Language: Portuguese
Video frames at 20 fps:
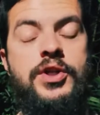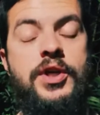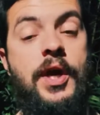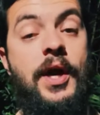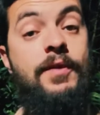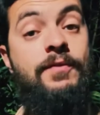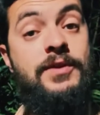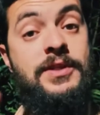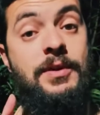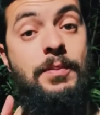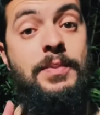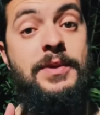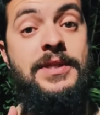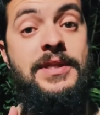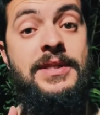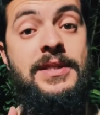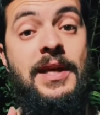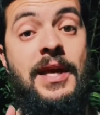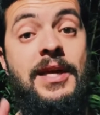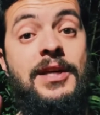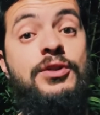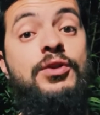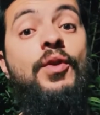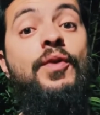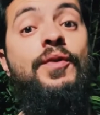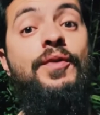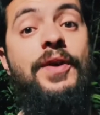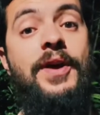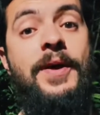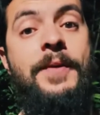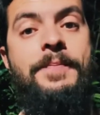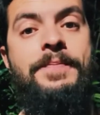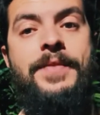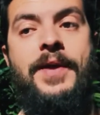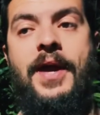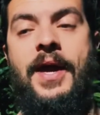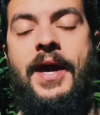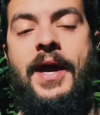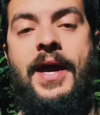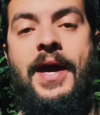Aí você precisa resolver
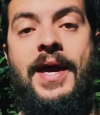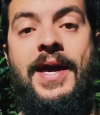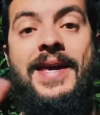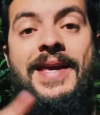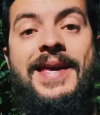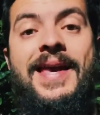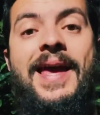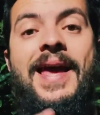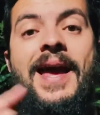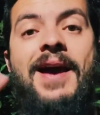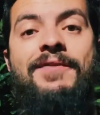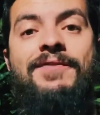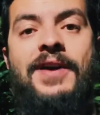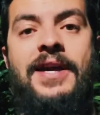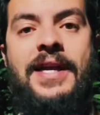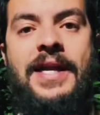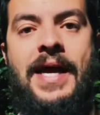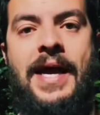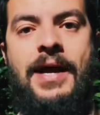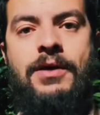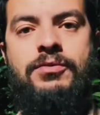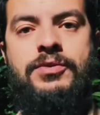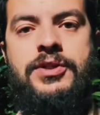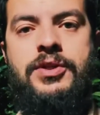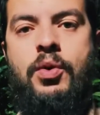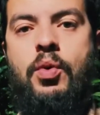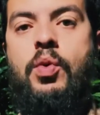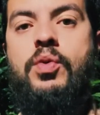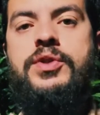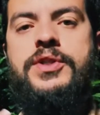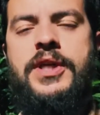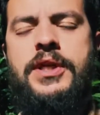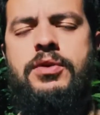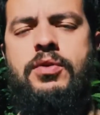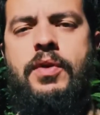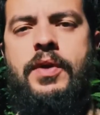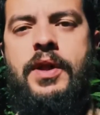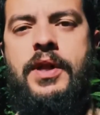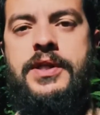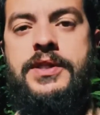é, e reavaliar o seu conceito com
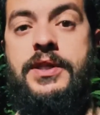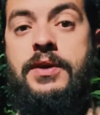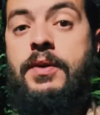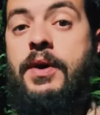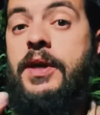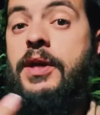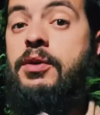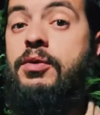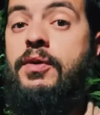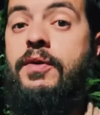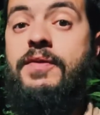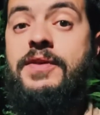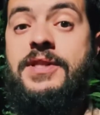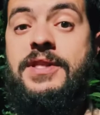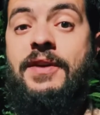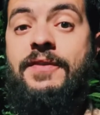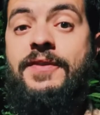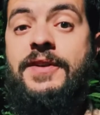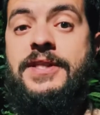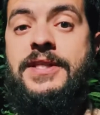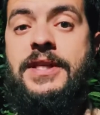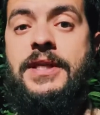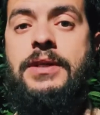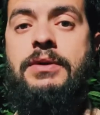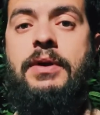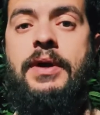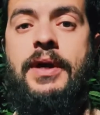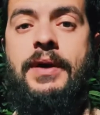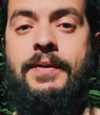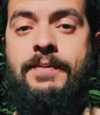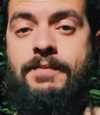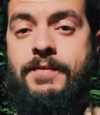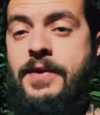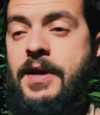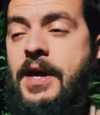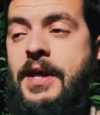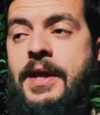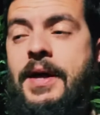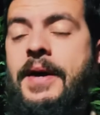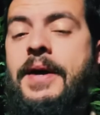relação àquilo que você está fazendo,
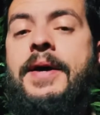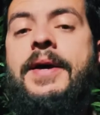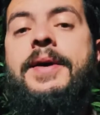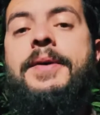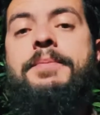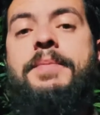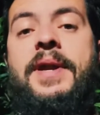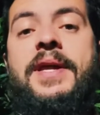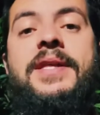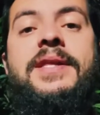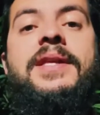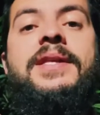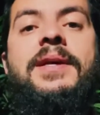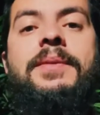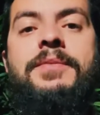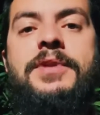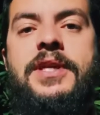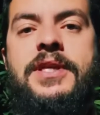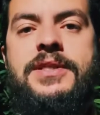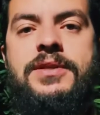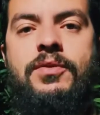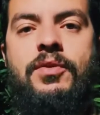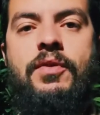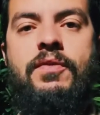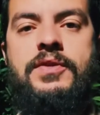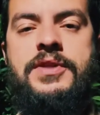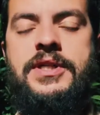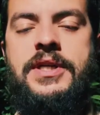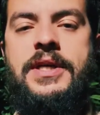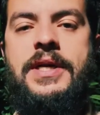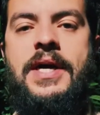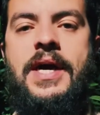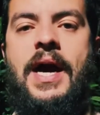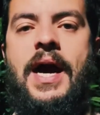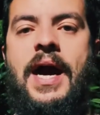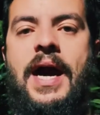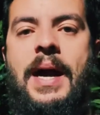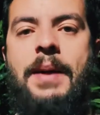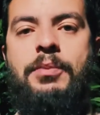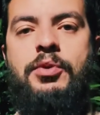aquela pré-determinação que você
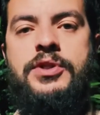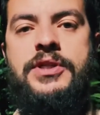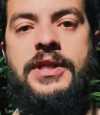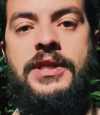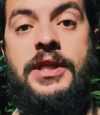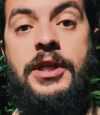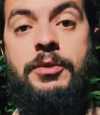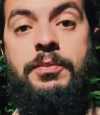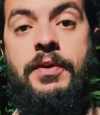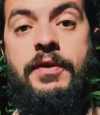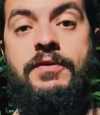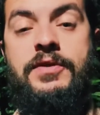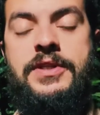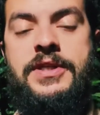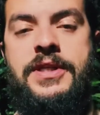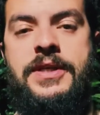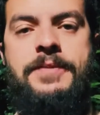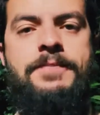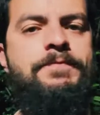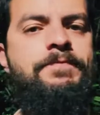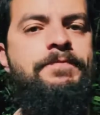acabou setando para você